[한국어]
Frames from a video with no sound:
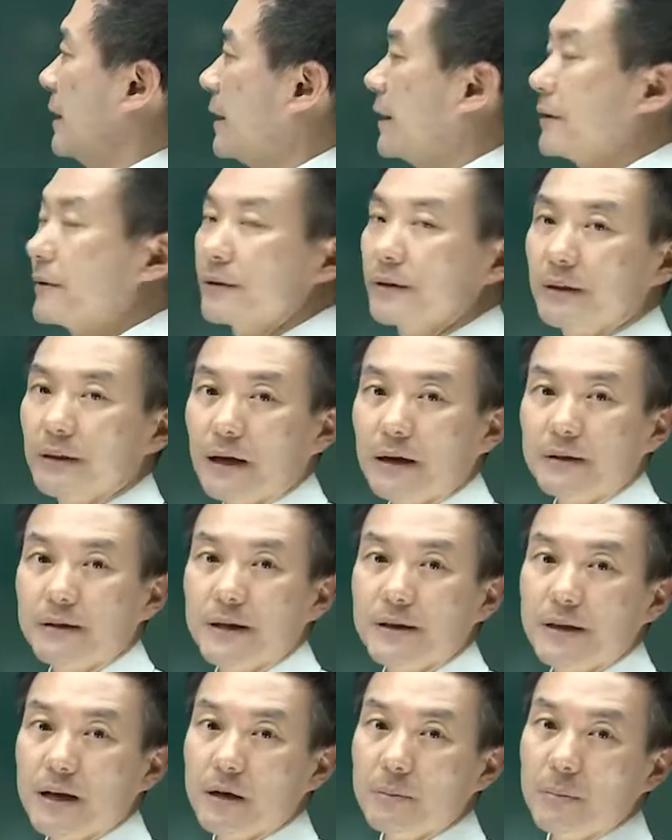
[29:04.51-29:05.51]
한 당사
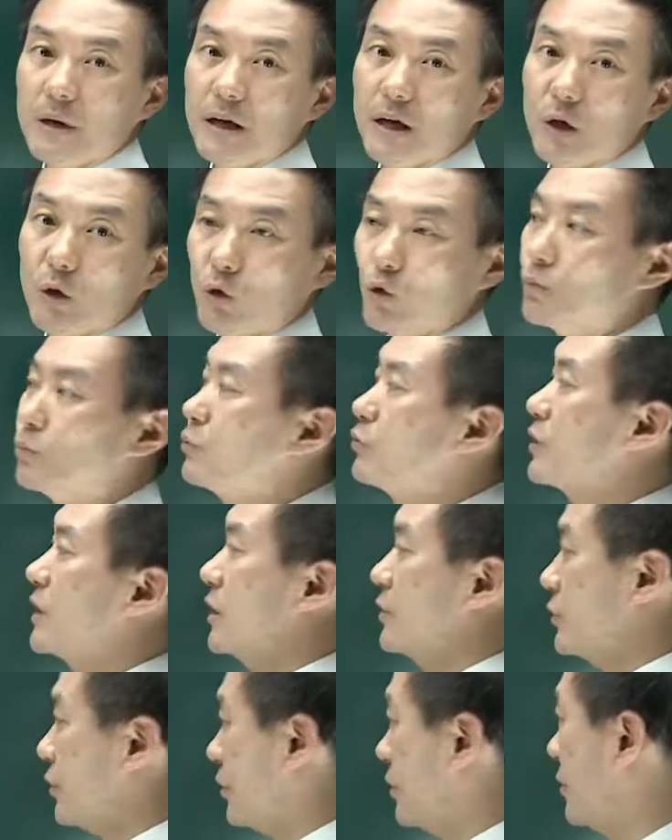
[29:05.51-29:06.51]
쌍방이
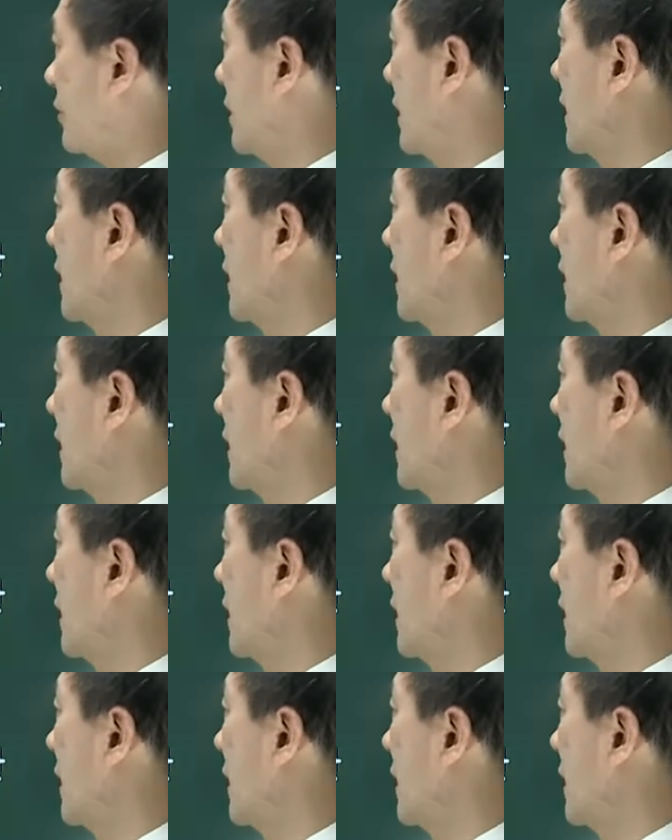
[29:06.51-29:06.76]
균분하죠.